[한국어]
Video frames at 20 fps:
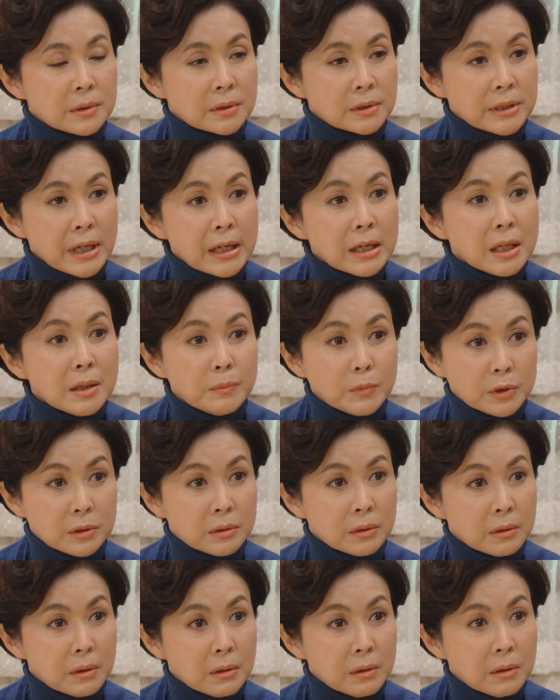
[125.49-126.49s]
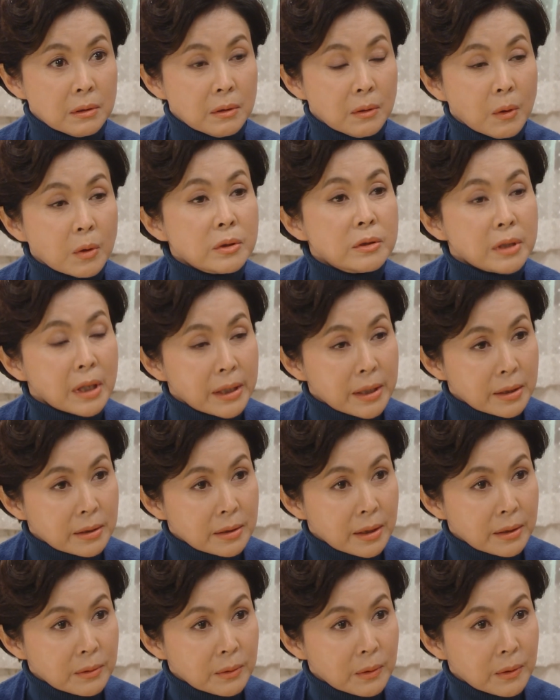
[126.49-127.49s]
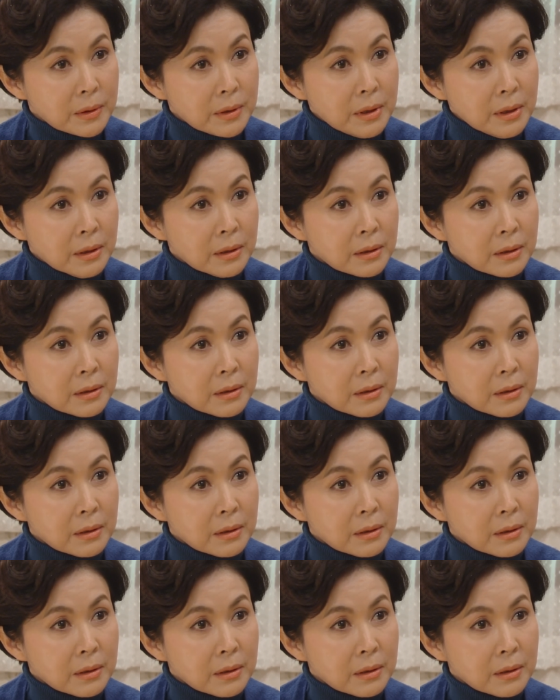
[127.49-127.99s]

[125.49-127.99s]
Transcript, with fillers: 살림은 어떻게 하겠다는 거니?